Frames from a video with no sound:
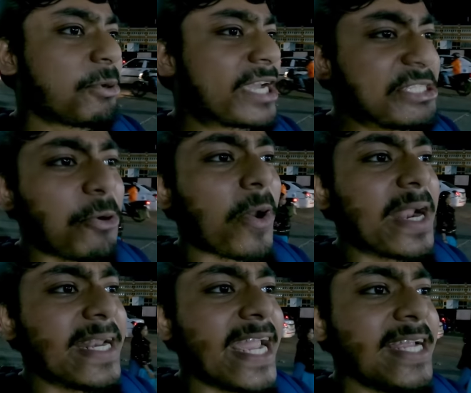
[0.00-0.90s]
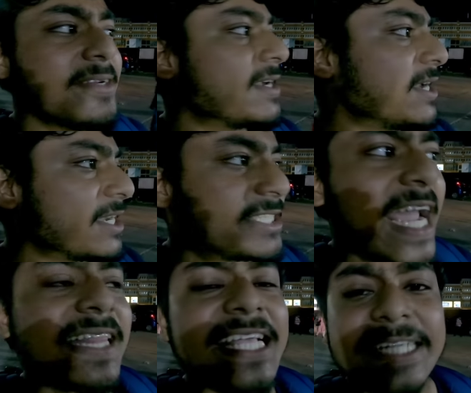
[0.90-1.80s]
তো কিছু করার নেই
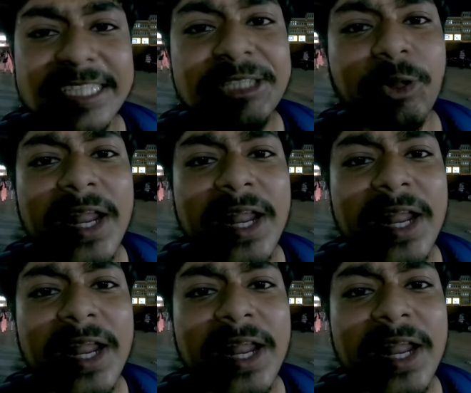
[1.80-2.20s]
শিয়ালদা স্টেশন